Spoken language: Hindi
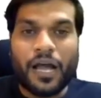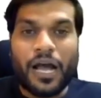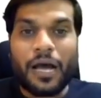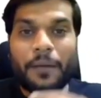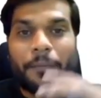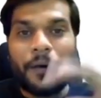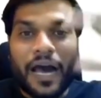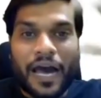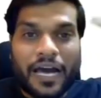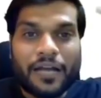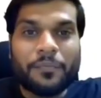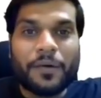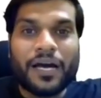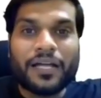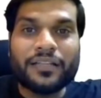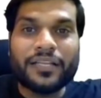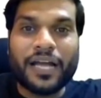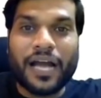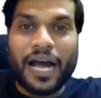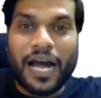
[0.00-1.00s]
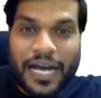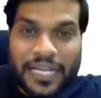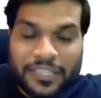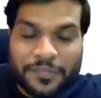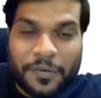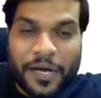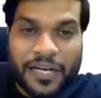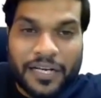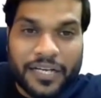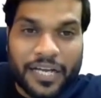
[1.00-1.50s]
आप हार बात नहीं हाथ
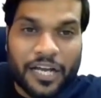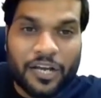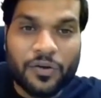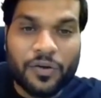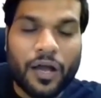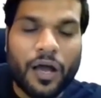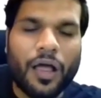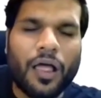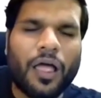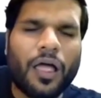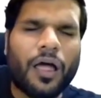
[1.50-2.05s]
बाहर निकालोगे